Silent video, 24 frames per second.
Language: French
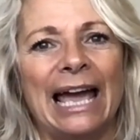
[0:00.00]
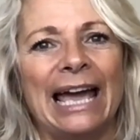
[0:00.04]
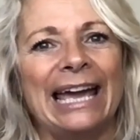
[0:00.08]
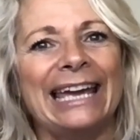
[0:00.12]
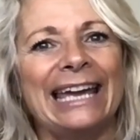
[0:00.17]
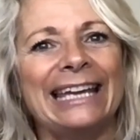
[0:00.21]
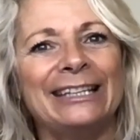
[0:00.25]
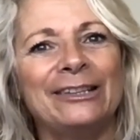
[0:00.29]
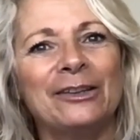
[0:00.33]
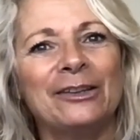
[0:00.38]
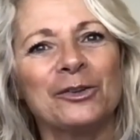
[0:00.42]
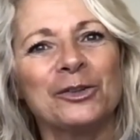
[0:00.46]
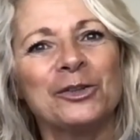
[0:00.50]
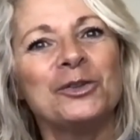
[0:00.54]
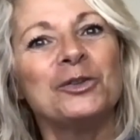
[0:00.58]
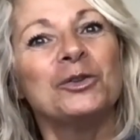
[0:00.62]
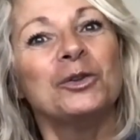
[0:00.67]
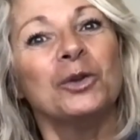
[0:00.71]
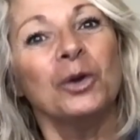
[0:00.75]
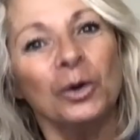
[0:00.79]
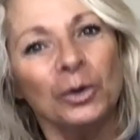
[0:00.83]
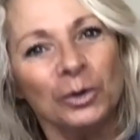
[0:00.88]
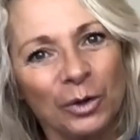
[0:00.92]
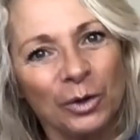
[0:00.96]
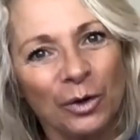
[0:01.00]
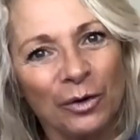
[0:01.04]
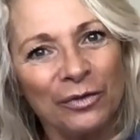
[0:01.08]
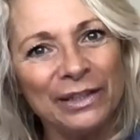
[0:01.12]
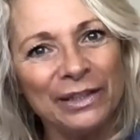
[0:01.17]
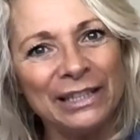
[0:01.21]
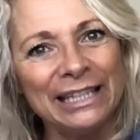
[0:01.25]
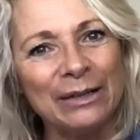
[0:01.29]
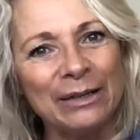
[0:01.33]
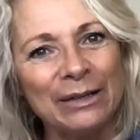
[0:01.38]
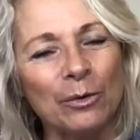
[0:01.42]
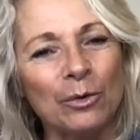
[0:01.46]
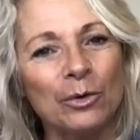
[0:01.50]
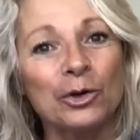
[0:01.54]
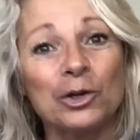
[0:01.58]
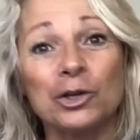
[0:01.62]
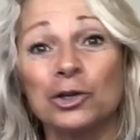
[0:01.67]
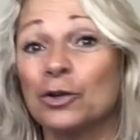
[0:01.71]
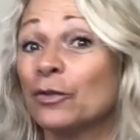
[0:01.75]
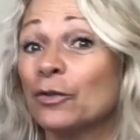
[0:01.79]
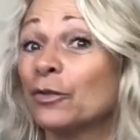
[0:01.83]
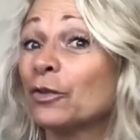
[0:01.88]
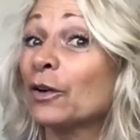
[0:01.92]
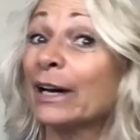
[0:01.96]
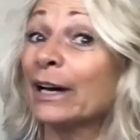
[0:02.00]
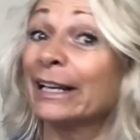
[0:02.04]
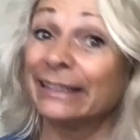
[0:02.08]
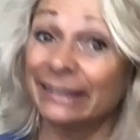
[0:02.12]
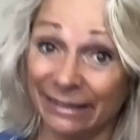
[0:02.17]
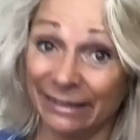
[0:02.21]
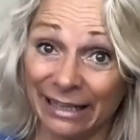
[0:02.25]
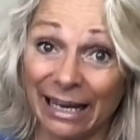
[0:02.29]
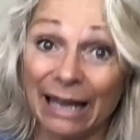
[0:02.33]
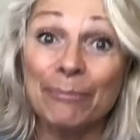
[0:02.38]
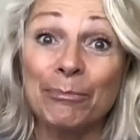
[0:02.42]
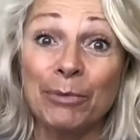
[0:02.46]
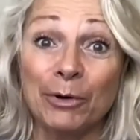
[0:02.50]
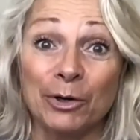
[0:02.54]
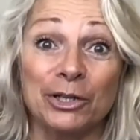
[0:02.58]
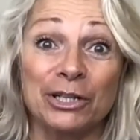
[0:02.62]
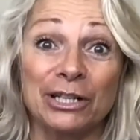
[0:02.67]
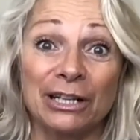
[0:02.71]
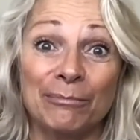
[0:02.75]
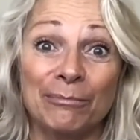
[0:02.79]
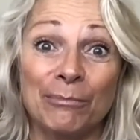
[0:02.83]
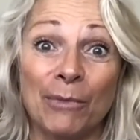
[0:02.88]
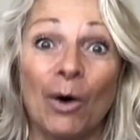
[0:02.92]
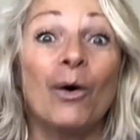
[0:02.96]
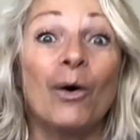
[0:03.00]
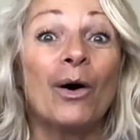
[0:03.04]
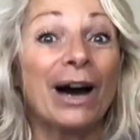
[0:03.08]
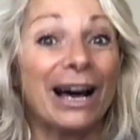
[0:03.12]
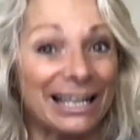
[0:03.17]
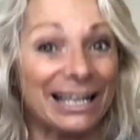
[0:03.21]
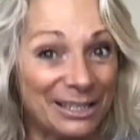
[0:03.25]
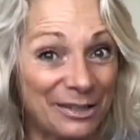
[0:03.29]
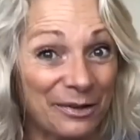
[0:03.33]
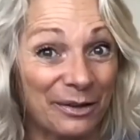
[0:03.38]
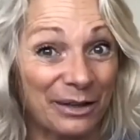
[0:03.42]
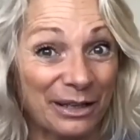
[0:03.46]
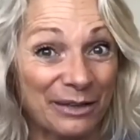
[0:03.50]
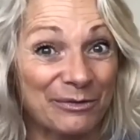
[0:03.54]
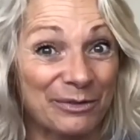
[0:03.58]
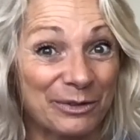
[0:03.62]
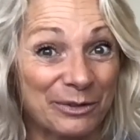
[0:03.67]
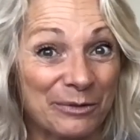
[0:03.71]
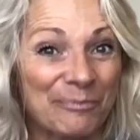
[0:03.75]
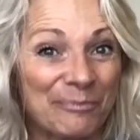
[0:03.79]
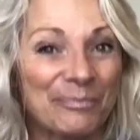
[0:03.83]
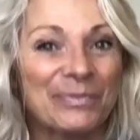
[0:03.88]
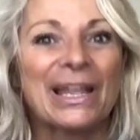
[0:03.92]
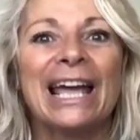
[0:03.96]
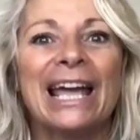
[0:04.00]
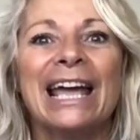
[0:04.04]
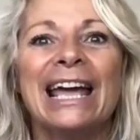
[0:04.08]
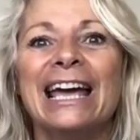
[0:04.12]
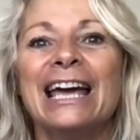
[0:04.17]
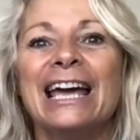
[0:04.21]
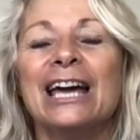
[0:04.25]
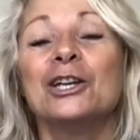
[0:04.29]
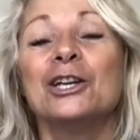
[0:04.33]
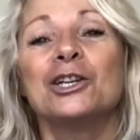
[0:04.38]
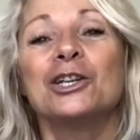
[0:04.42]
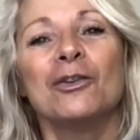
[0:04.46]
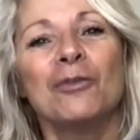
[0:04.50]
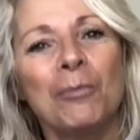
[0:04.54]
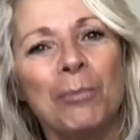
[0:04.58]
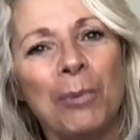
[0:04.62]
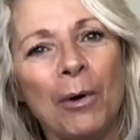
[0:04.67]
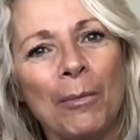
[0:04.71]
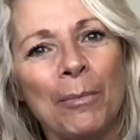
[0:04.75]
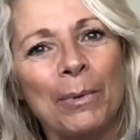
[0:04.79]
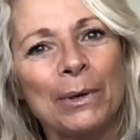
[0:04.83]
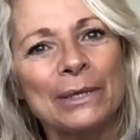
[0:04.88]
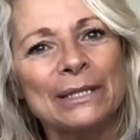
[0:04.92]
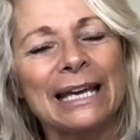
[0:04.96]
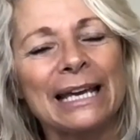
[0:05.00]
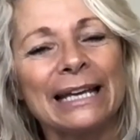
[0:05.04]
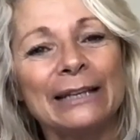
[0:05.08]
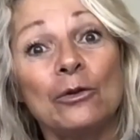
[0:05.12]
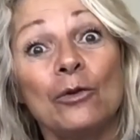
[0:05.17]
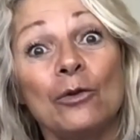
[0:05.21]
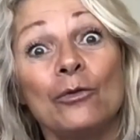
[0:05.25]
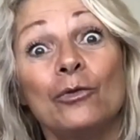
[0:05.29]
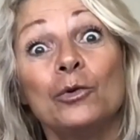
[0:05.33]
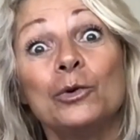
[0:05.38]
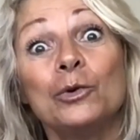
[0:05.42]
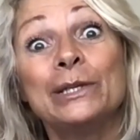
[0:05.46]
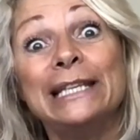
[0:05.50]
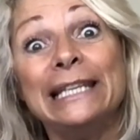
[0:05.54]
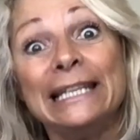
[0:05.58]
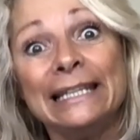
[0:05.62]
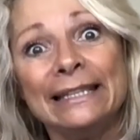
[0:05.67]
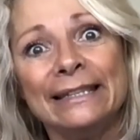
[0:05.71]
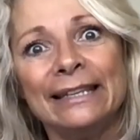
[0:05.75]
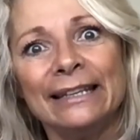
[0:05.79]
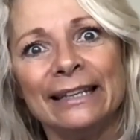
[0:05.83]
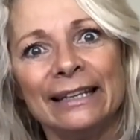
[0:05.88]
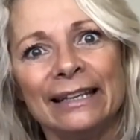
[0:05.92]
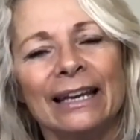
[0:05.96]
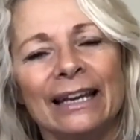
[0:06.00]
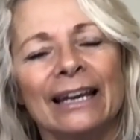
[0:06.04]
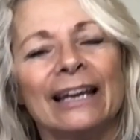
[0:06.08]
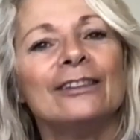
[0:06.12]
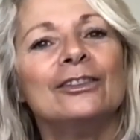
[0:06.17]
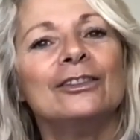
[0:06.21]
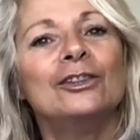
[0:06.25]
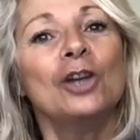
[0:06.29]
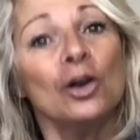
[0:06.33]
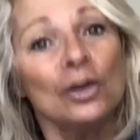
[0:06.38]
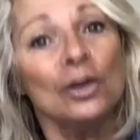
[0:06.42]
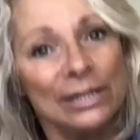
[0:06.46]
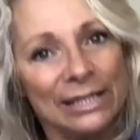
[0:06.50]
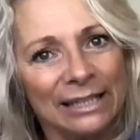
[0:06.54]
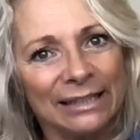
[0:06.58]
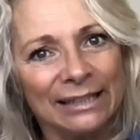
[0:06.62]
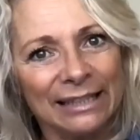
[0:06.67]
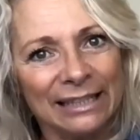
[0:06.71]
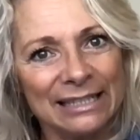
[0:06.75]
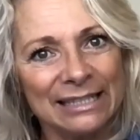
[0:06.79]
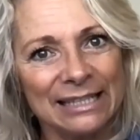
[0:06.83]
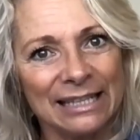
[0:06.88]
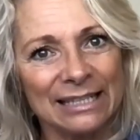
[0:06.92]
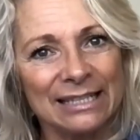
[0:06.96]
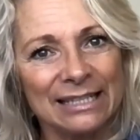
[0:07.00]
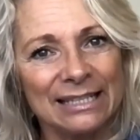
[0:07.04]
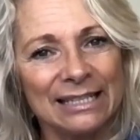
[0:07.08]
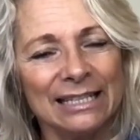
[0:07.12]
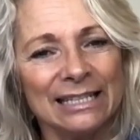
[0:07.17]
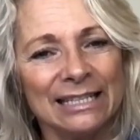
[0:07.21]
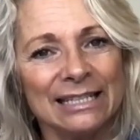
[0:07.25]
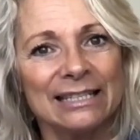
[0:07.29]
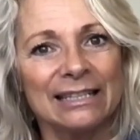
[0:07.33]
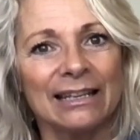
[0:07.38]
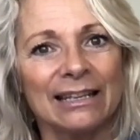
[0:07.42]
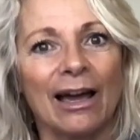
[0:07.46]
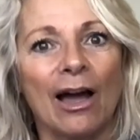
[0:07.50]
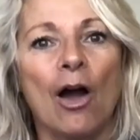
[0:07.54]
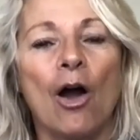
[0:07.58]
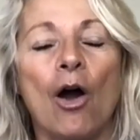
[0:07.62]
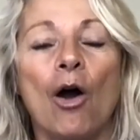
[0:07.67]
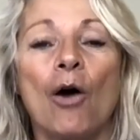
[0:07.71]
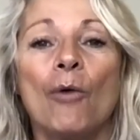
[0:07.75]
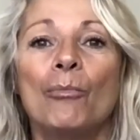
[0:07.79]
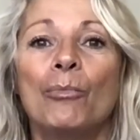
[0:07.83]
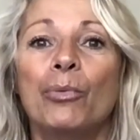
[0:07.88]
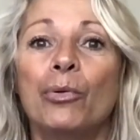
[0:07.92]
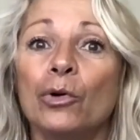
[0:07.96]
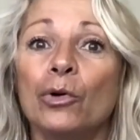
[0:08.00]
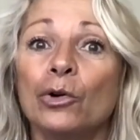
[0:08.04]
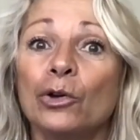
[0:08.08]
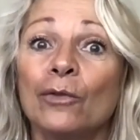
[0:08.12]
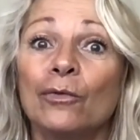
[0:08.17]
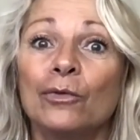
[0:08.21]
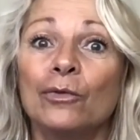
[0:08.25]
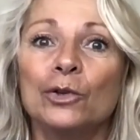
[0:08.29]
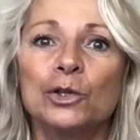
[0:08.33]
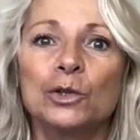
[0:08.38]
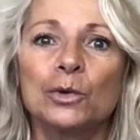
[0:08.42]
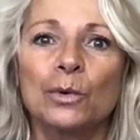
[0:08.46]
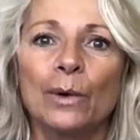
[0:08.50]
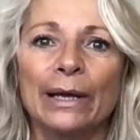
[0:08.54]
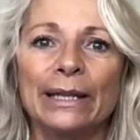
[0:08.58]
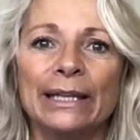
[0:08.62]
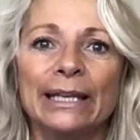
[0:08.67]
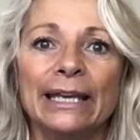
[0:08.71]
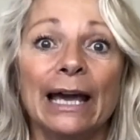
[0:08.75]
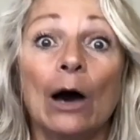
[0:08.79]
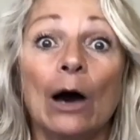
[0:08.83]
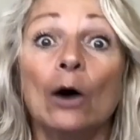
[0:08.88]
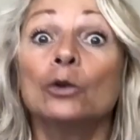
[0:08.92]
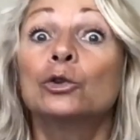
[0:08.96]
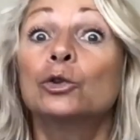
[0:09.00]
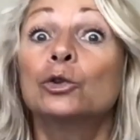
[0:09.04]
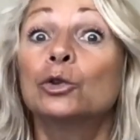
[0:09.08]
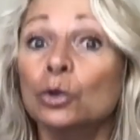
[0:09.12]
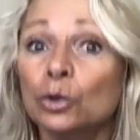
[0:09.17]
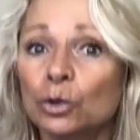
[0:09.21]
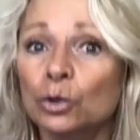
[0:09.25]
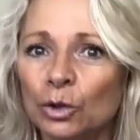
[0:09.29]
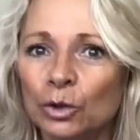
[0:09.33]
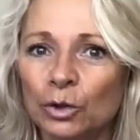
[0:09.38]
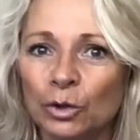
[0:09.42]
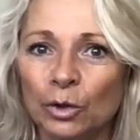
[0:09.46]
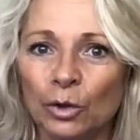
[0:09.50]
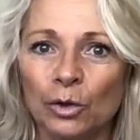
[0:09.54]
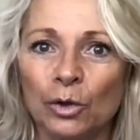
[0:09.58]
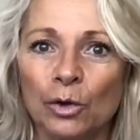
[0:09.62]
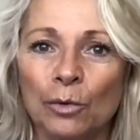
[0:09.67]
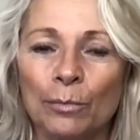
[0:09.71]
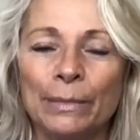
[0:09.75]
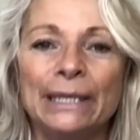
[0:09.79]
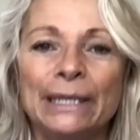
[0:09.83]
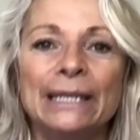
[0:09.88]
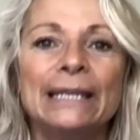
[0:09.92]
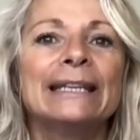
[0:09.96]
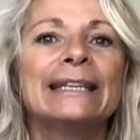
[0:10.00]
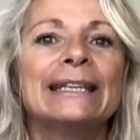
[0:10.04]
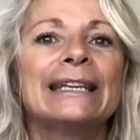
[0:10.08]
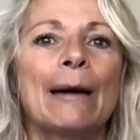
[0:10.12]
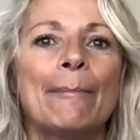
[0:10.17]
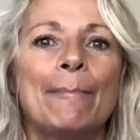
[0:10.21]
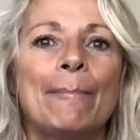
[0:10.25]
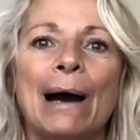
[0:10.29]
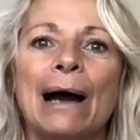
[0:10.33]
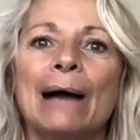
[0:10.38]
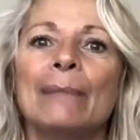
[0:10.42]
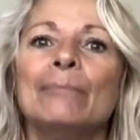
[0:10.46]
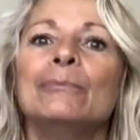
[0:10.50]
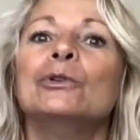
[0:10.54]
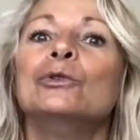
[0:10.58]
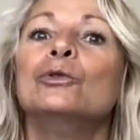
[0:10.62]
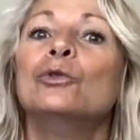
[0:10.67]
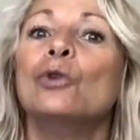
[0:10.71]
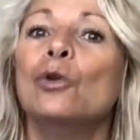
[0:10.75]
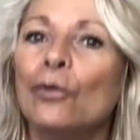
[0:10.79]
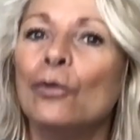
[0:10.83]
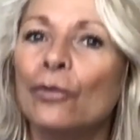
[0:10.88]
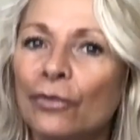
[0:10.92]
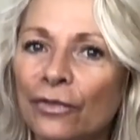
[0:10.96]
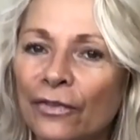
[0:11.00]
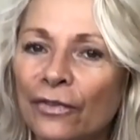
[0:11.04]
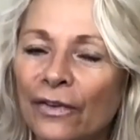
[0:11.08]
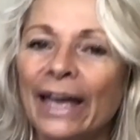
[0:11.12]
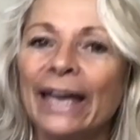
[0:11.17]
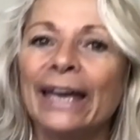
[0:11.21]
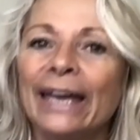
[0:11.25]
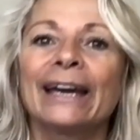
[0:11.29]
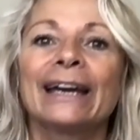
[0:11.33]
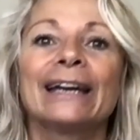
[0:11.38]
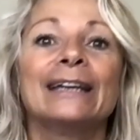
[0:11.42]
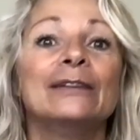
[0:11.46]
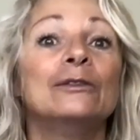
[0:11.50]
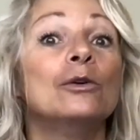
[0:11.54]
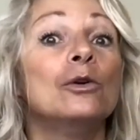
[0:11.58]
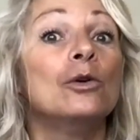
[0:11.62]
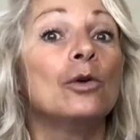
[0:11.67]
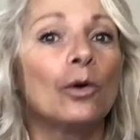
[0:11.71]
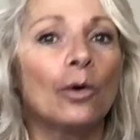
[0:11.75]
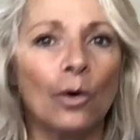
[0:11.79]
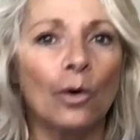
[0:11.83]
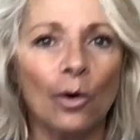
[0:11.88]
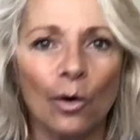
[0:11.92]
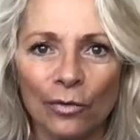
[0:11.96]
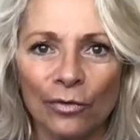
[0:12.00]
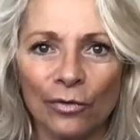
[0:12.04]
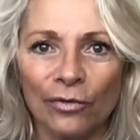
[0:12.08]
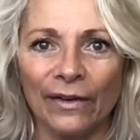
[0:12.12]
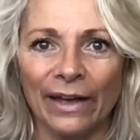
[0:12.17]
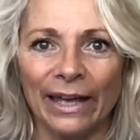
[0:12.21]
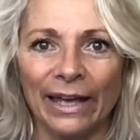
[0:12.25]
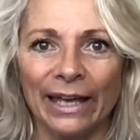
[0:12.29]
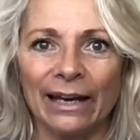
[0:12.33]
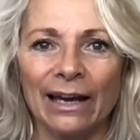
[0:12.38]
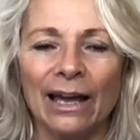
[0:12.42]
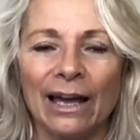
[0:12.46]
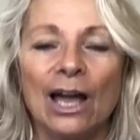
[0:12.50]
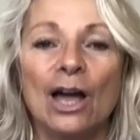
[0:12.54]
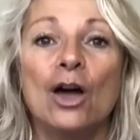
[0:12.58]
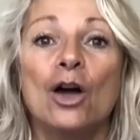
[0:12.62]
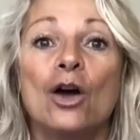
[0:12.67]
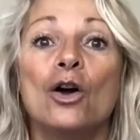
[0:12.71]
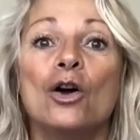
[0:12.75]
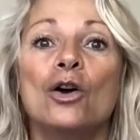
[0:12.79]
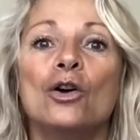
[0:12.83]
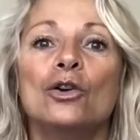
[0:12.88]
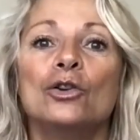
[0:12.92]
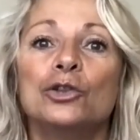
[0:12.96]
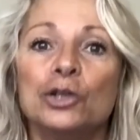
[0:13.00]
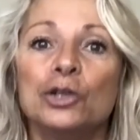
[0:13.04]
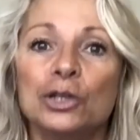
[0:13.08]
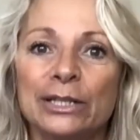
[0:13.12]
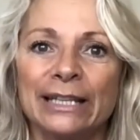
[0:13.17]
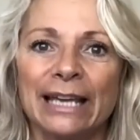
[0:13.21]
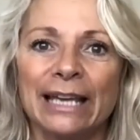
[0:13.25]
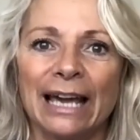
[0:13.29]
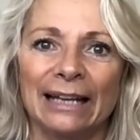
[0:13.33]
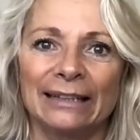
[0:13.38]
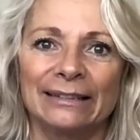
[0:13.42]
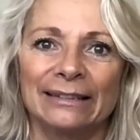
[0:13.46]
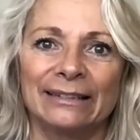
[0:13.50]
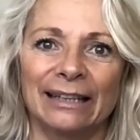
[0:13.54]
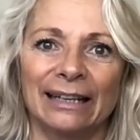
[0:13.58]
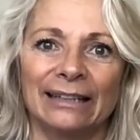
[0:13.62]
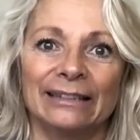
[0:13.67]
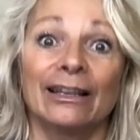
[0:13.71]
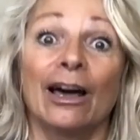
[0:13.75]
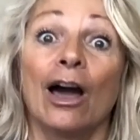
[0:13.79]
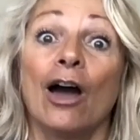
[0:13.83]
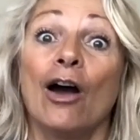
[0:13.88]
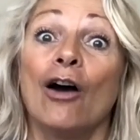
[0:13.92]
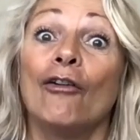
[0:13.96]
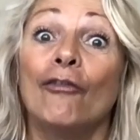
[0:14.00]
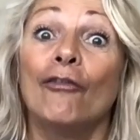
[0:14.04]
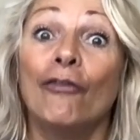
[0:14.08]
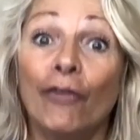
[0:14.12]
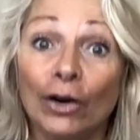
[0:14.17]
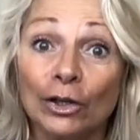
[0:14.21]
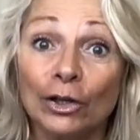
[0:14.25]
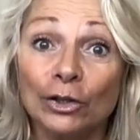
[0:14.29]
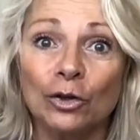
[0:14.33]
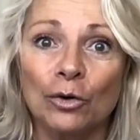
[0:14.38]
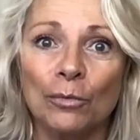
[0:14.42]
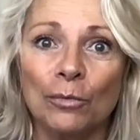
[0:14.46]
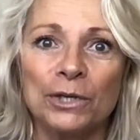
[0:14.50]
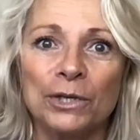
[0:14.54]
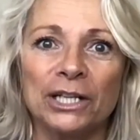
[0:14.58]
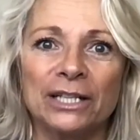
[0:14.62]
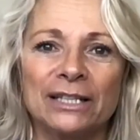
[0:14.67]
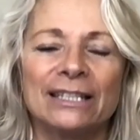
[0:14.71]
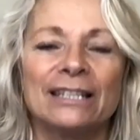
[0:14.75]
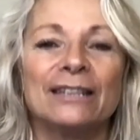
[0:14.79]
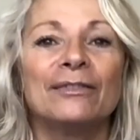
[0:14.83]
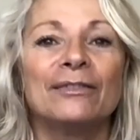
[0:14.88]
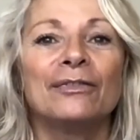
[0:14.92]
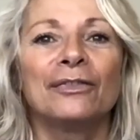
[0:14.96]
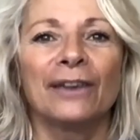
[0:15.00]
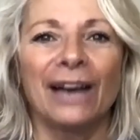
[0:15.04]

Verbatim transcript: Et dans une autre vidéo que je ferai très prochainement, rassurez-vous, je vous proposerai de vous guider dans cet exercice pour que vous soyez en toute autonomie capable de le faire et de le refaire jusqu'à atteindre votre objectif